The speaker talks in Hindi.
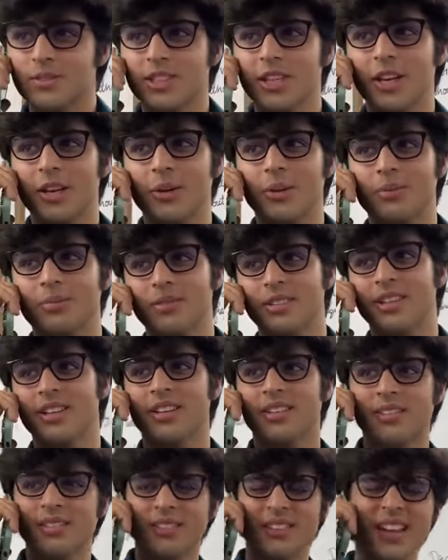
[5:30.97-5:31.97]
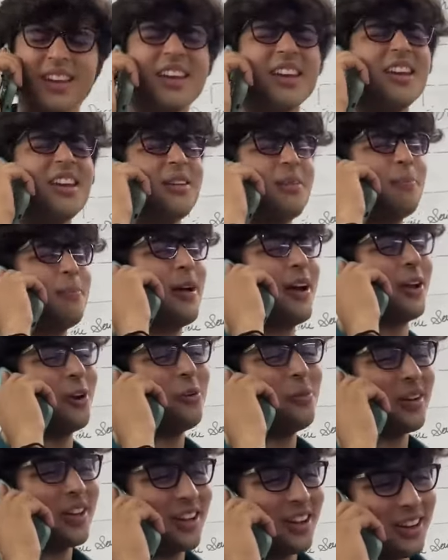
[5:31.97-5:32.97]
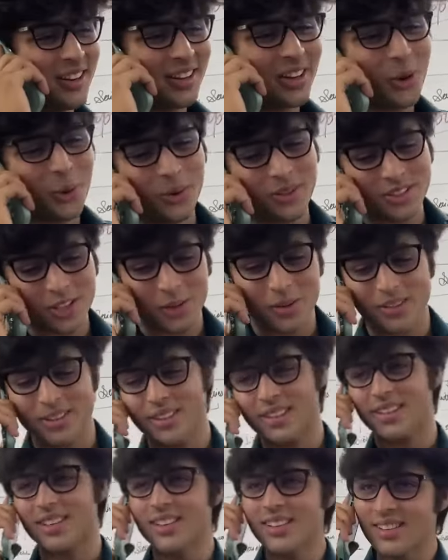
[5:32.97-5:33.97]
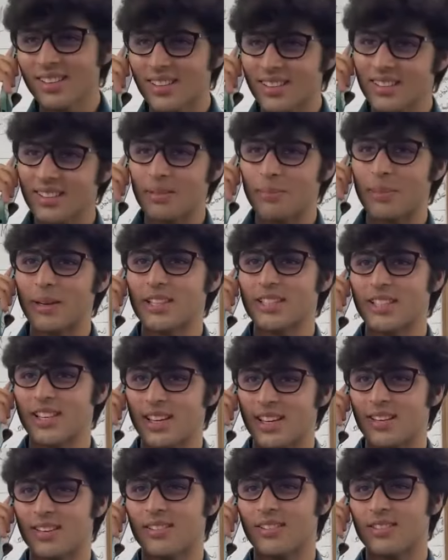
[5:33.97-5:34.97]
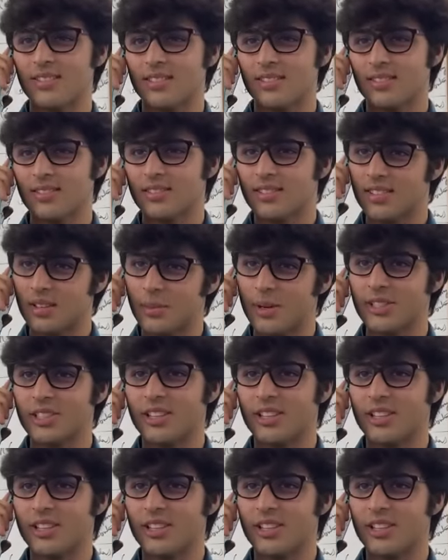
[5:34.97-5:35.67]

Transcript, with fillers: चलो ठीक है नहीं नहीं नहीं पैरों में गिरने की कोई ज़रूरत नहीं है बच्चा है समझ